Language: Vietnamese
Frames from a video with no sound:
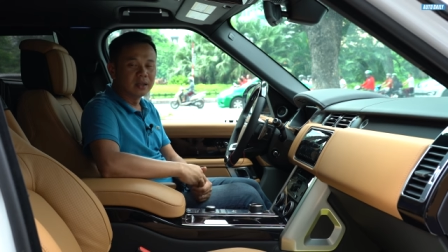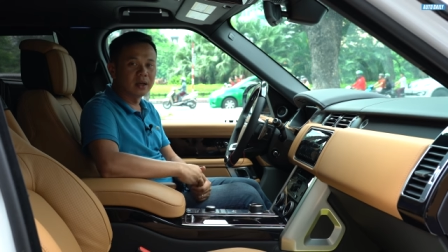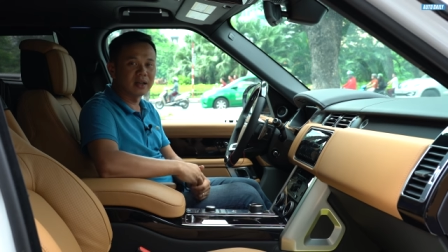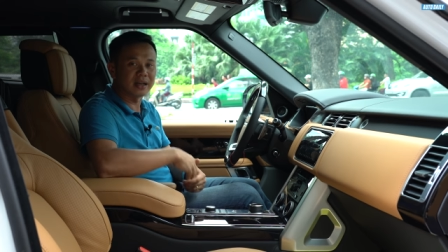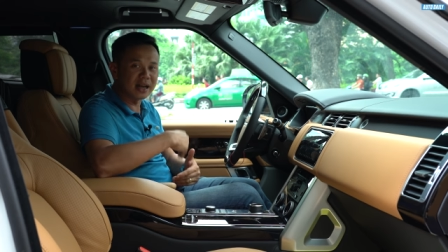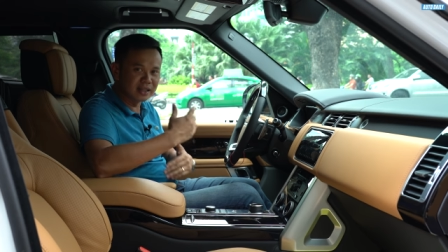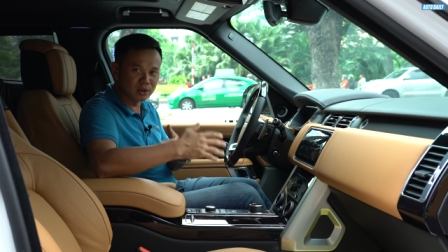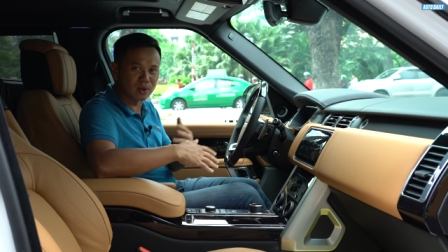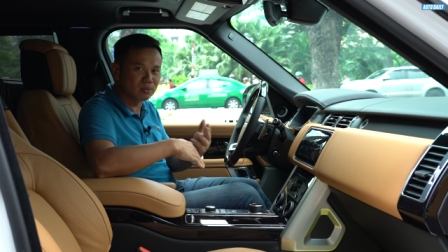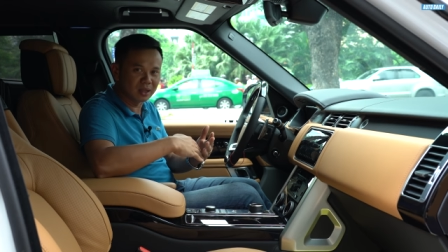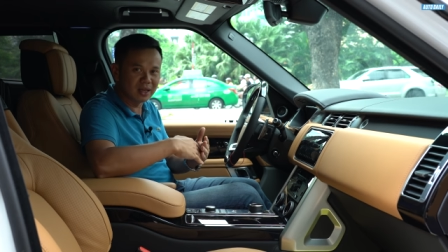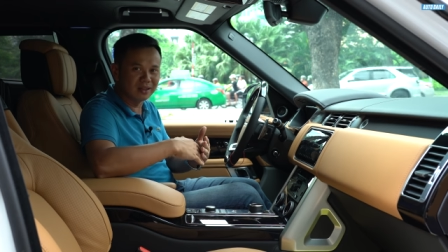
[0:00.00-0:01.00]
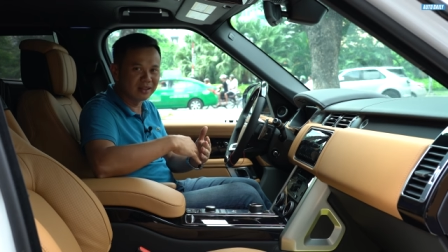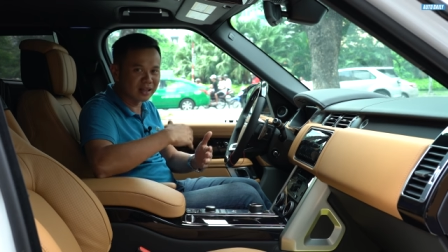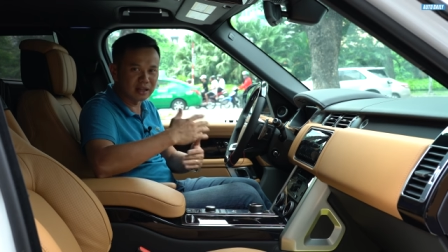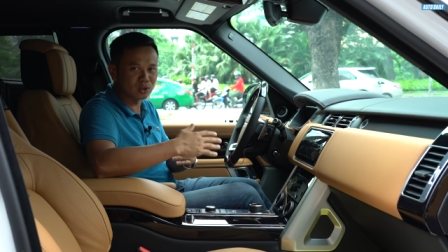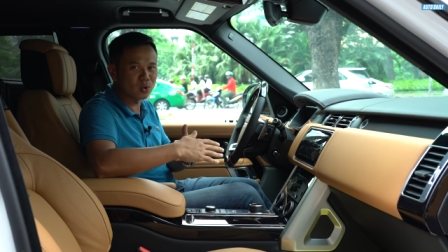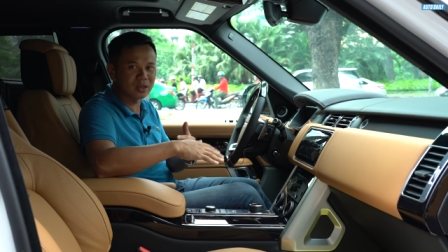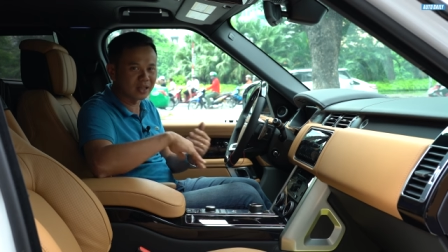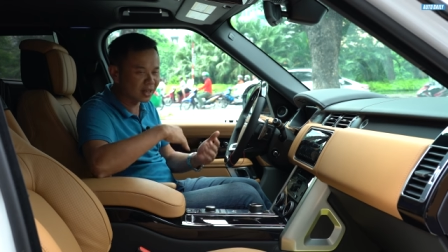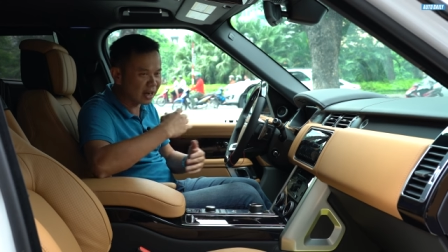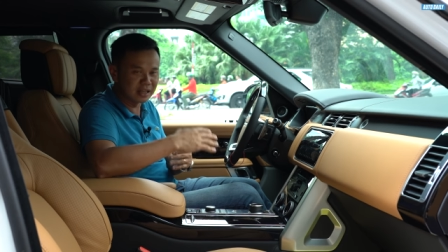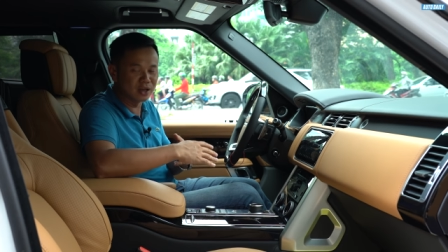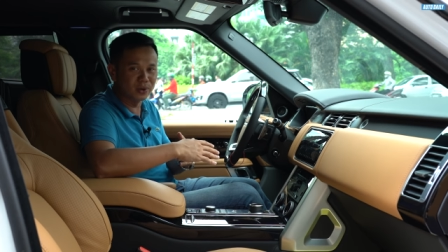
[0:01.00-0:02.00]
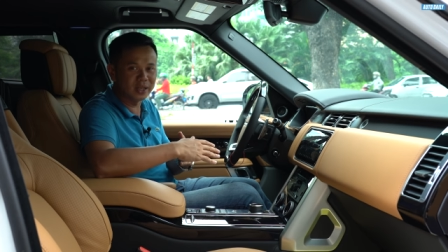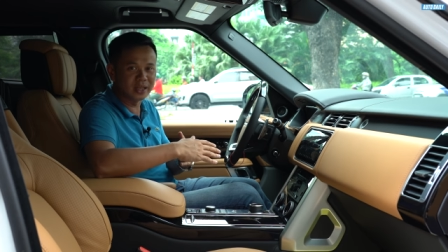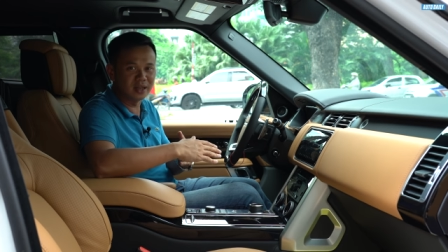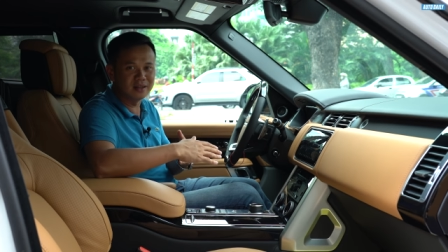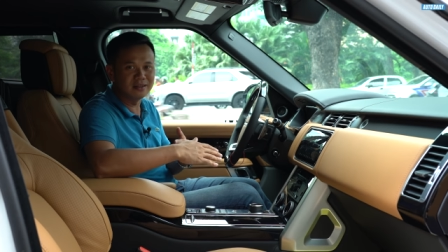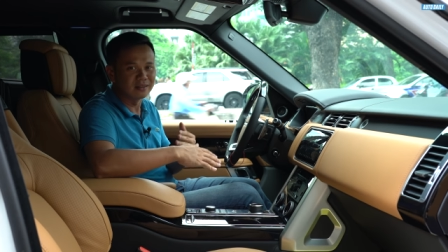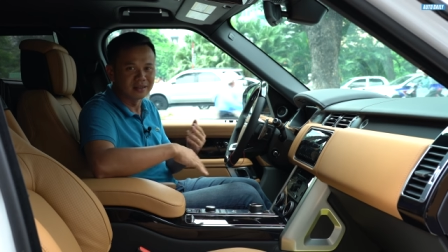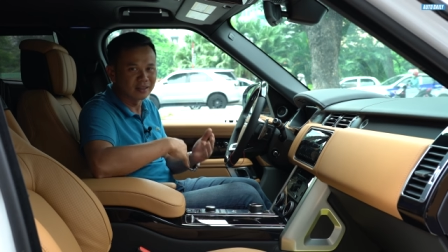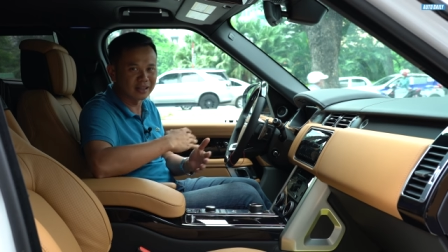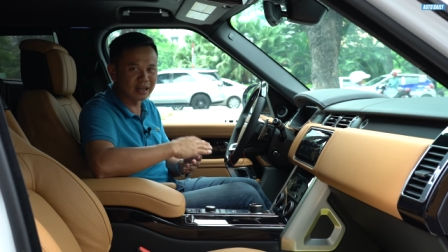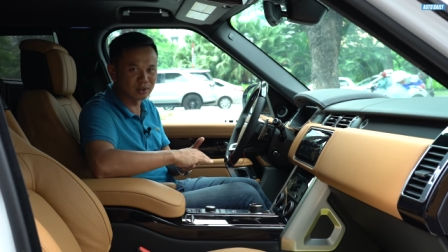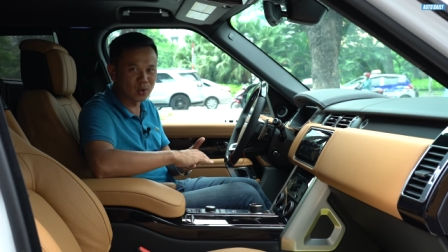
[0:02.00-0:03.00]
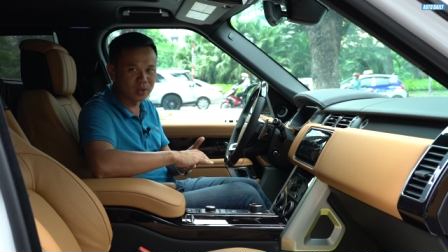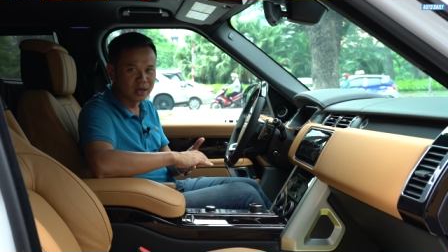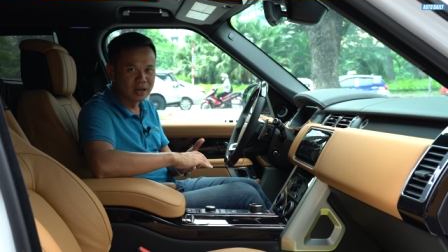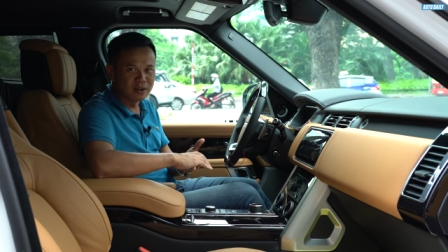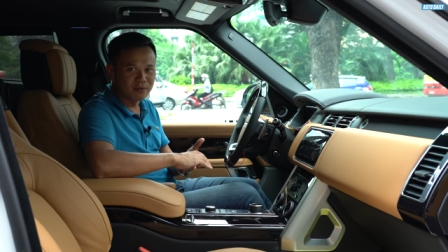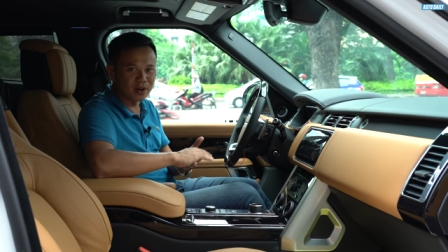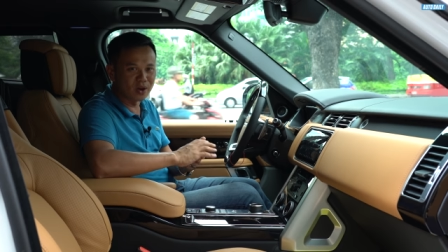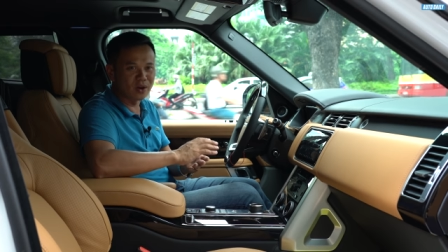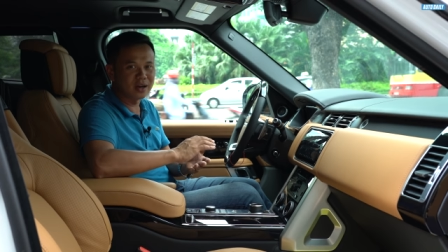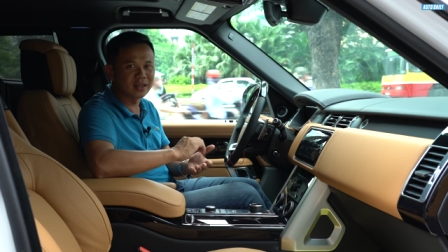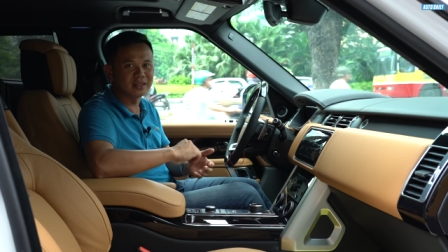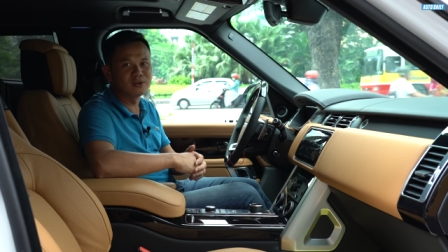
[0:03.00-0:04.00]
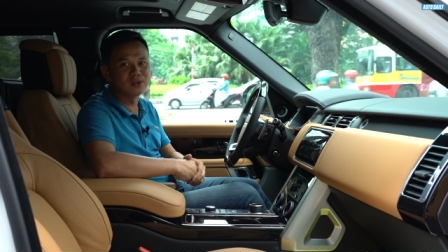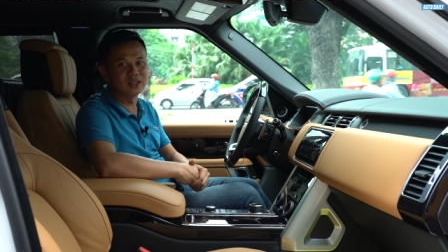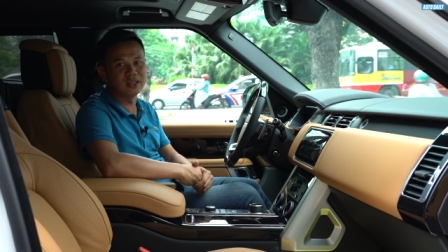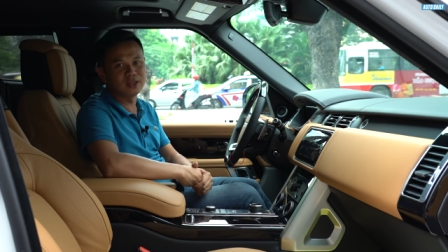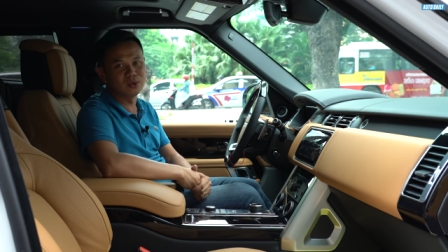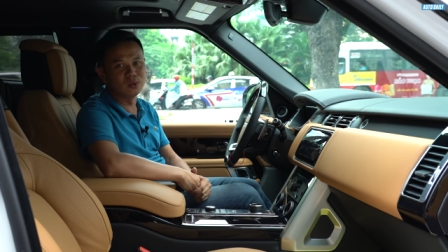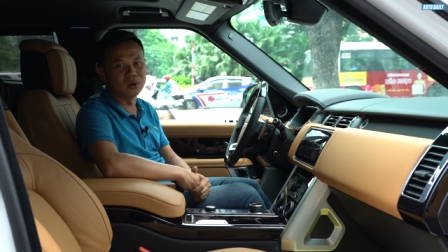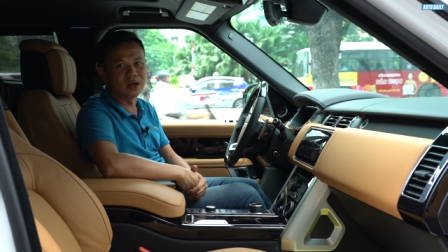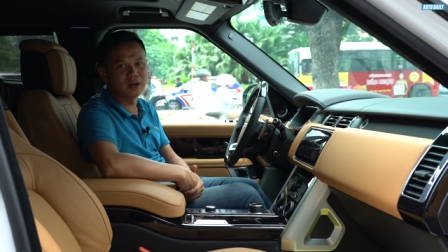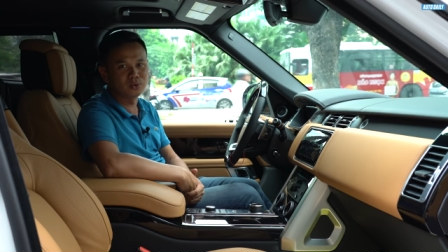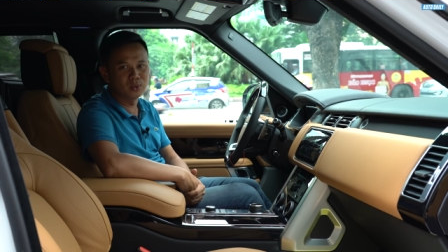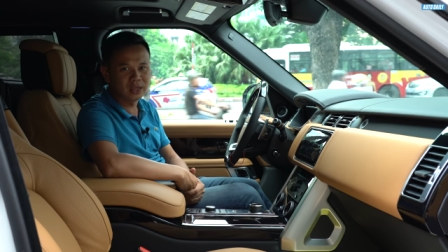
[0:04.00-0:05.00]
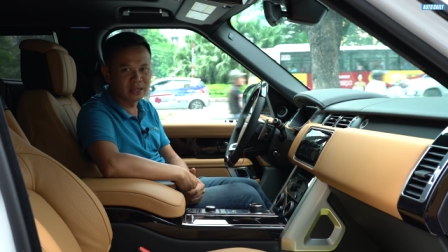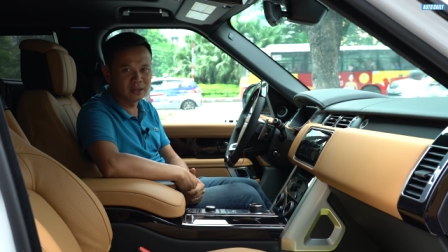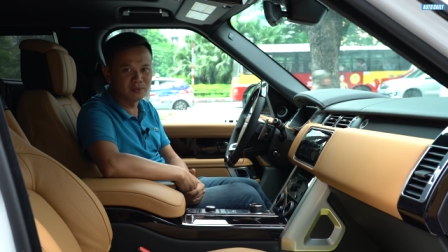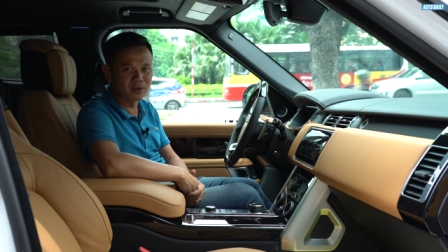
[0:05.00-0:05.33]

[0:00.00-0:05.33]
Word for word: À, càng nhiều thông tin càng tốt, càng nhiều ý kiến càng tốt và đó là cái tiêu chí của Auto Daily.